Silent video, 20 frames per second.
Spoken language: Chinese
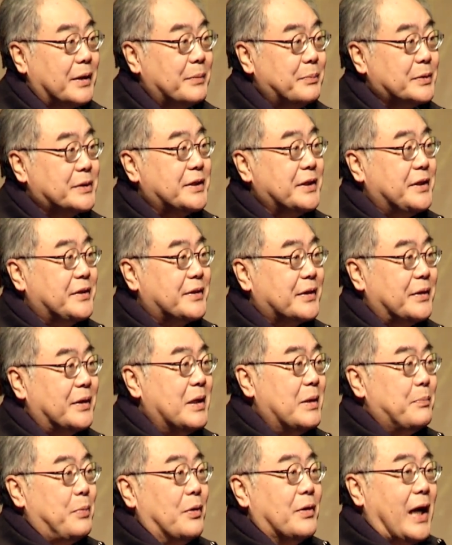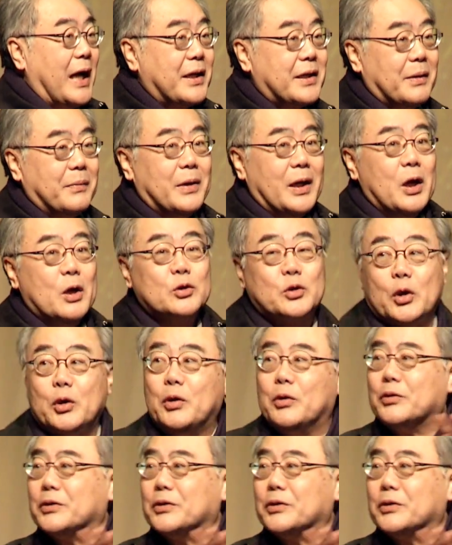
不是一个，蹦来一个，我最后